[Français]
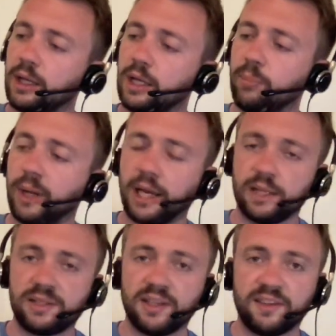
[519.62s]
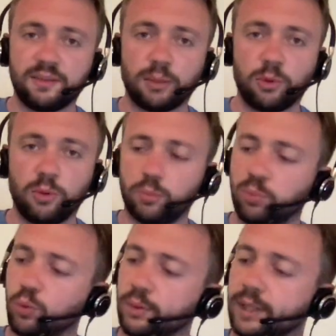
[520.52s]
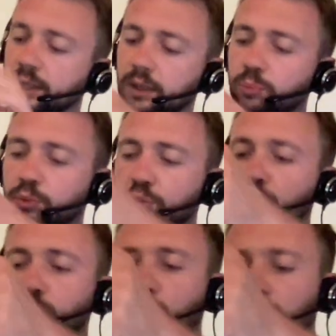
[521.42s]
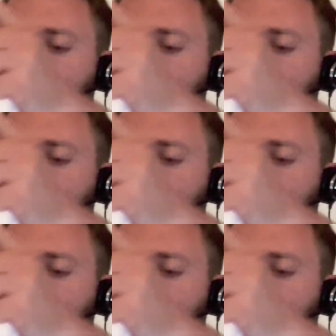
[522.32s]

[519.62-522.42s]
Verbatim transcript: Et pareil, Adidas, c'est vraiment brodé pour le coup.